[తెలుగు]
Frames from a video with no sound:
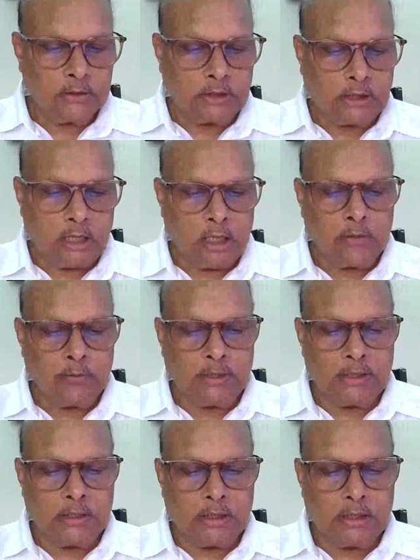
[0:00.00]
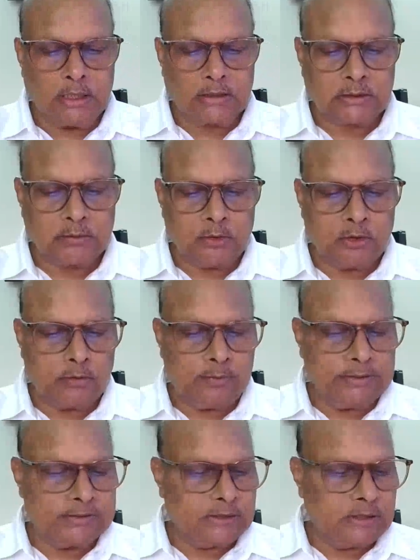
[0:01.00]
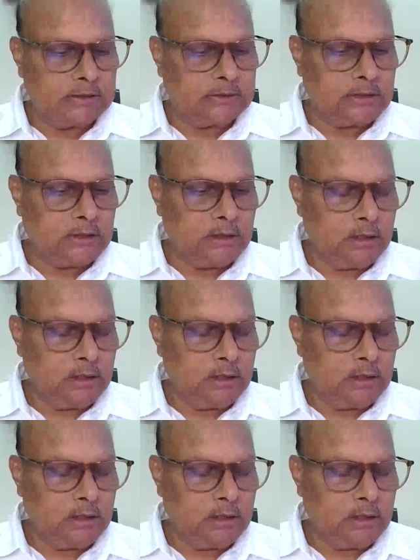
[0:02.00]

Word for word: తరాలు మారిన రాష్ట్రంలోని బీసీలంతా